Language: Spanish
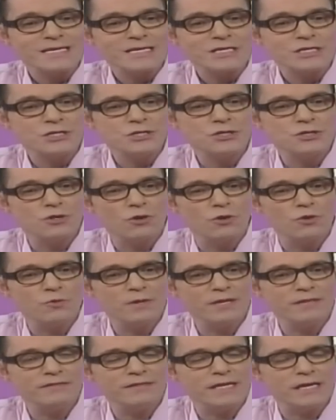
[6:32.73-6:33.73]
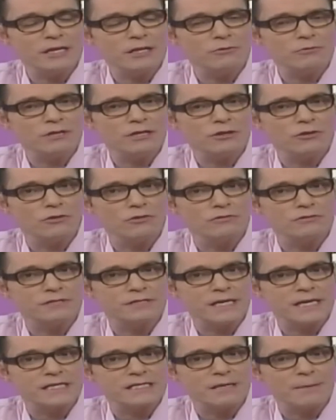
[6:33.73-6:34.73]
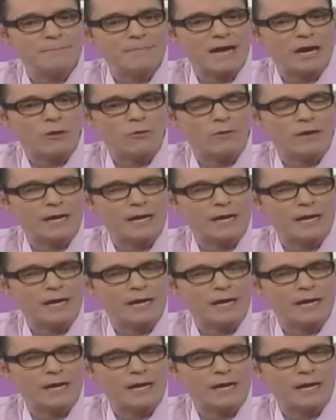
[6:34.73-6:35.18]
yo no entiendo entonces bajo